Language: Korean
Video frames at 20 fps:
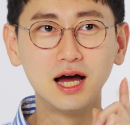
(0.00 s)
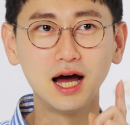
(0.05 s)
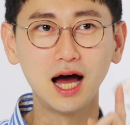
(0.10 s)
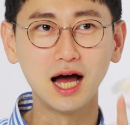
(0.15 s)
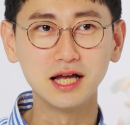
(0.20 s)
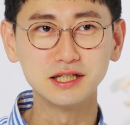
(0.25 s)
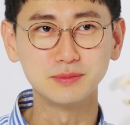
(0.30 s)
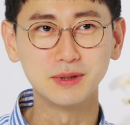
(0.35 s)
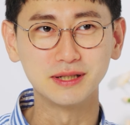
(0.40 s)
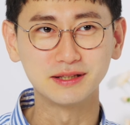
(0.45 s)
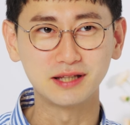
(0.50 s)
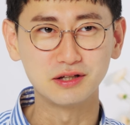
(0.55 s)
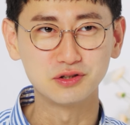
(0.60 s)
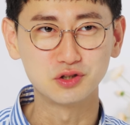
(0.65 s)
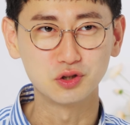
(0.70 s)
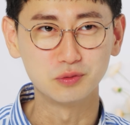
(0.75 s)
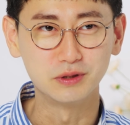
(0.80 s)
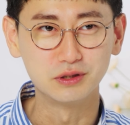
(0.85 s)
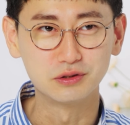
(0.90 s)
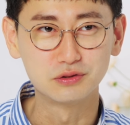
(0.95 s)
하지만
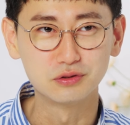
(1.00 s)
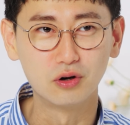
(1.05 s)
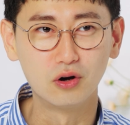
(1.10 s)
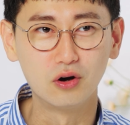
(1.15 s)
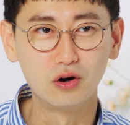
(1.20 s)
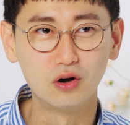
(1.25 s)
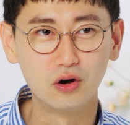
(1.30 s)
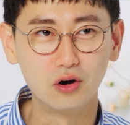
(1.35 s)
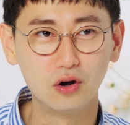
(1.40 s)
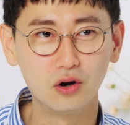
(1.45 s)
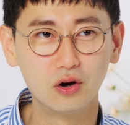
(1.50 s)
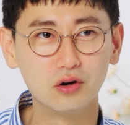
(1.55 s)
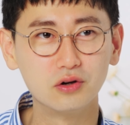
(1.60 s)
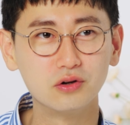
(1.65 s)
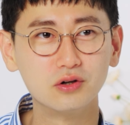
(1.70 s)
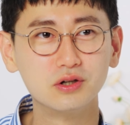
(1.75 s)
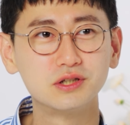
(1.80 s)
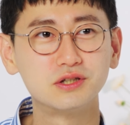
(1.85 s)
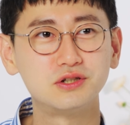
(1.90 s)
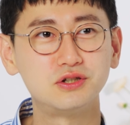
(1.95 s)
단점이 있죠
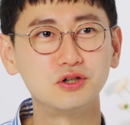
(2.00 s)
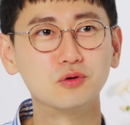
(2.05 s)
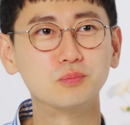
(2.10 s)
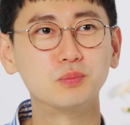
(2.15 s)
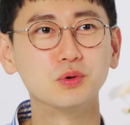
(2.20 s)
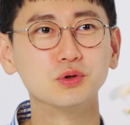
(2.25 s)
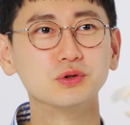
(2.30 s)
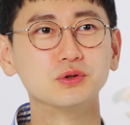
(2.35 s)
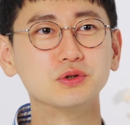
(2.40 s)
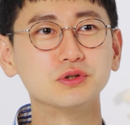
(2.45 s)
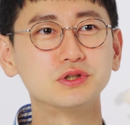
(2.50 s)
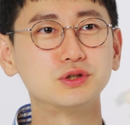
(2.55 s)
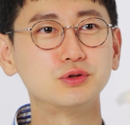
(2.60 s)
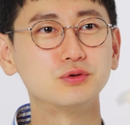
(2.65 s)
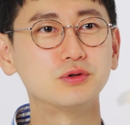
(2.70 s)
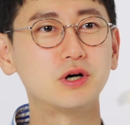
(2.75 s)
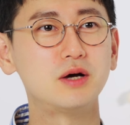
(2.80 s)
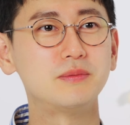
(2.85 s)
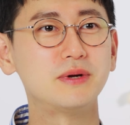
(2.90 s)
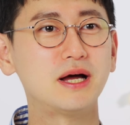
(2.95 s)
지역번호로
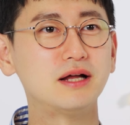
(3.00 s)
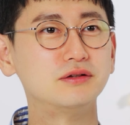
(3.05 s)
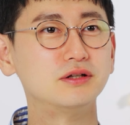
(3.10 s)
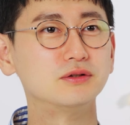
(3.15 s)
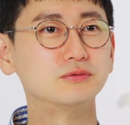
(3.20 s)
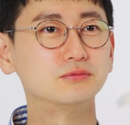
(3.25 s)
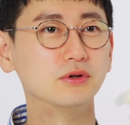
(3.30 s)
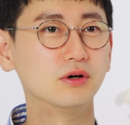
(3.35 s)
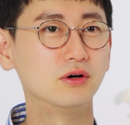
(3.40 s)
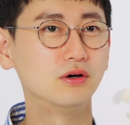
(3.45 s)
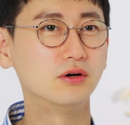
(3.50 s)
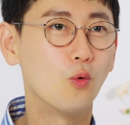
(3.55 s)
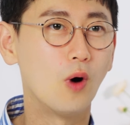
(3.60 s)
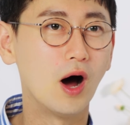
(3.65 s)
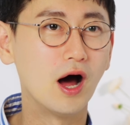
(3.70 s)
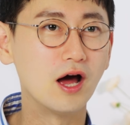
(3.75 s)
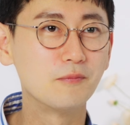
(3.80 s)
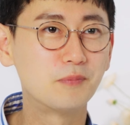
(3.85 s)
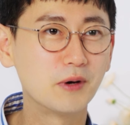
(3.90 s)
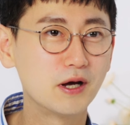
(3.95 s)
신규 가입이 안 되고요
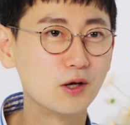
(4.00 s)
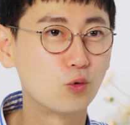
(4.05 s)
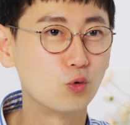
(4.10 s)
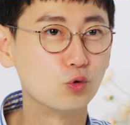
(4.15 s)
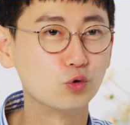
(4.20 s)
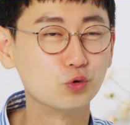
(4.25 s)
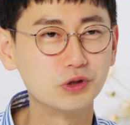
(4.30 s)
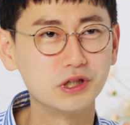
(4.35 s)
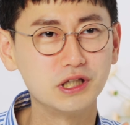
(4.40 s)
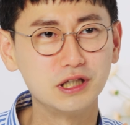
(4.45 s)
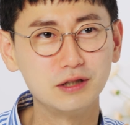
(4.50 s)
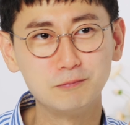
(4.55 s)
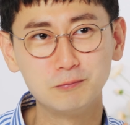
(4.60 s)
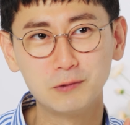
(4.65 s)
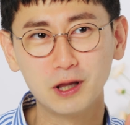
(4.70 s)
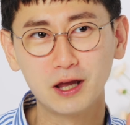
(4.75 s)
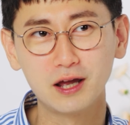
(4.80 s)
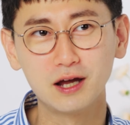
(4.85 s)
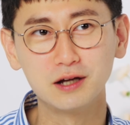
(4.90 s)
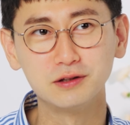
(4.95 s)
와이파이 공유기
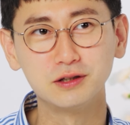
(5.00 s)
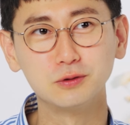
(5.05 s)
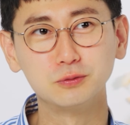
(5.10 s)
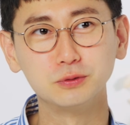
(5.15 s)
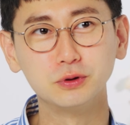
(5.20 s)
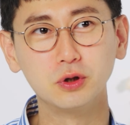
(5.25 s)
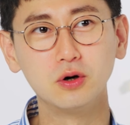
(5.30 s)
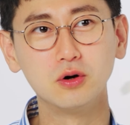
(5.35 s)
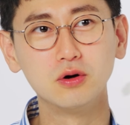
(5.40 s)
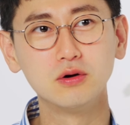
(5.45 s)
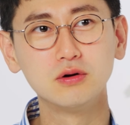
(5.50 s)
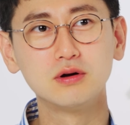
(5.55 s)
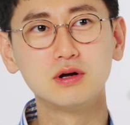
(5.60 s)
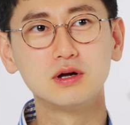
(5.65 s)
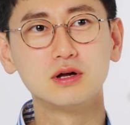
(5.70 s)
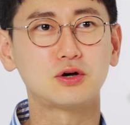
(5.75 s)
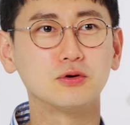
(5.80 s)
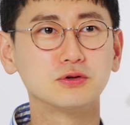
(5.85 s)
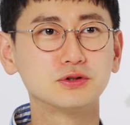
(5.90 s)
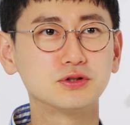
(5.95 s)
임대해야 되고요
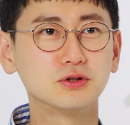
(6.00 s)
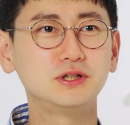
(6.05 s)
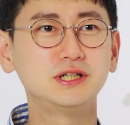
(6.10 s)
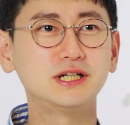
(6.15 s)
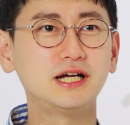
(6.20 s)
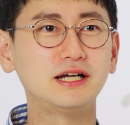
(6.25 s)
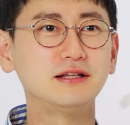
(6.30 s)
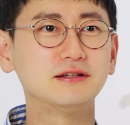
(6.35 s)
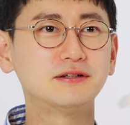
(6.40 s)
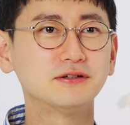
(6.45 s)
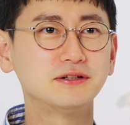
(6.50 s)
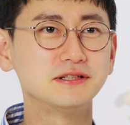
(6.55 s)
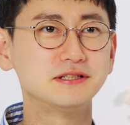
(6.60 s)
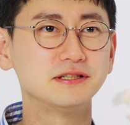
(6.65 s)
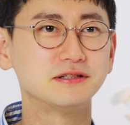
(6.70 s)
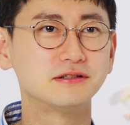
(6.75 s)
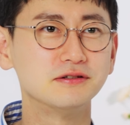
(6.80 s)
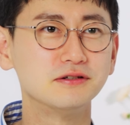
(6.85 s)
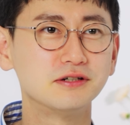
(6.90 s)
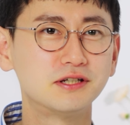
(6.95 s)
정전이나
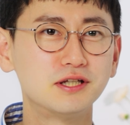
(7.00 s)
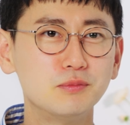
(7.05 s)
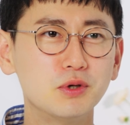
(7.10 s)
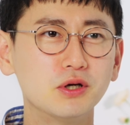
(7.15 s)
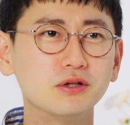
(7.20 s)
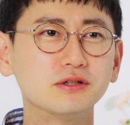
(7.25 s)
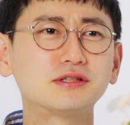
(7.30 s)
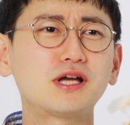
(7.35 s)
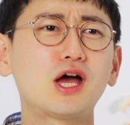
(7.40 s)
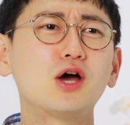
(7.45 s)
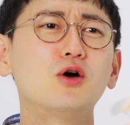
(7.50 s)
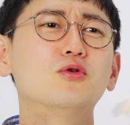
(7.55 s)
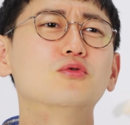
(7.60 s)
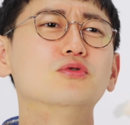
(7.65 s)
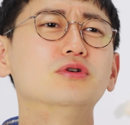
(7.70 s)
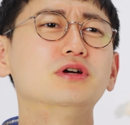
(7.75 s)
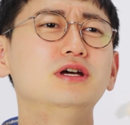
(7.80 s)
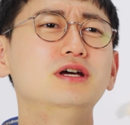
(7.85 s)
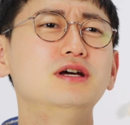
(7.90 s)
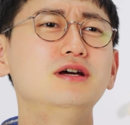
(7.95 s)
인터넷이 끊기면
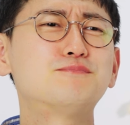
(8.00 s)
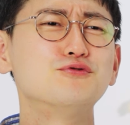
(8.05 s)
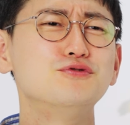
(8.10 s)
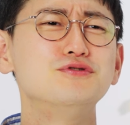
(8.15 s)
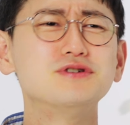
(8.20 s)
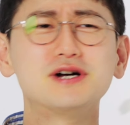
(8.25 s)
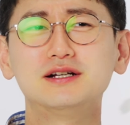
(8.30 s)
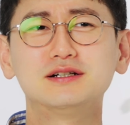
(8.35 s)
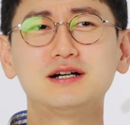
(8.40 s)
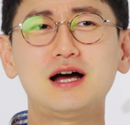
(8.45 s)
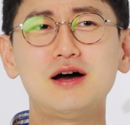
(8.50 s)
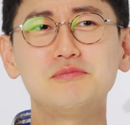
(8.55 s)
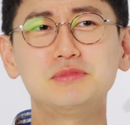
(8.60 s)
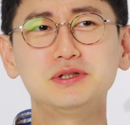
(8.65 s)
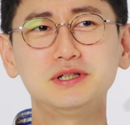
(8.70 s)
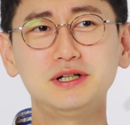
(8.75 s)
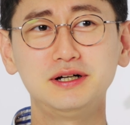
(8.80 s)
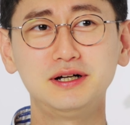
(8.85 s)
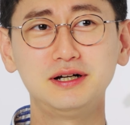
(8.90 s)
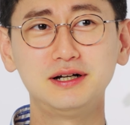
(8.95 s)
사용이
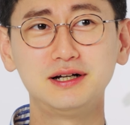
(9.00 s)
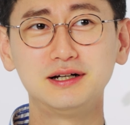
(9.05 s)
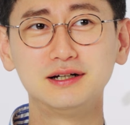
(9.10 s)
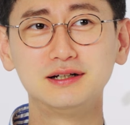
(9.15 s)
불가능합니다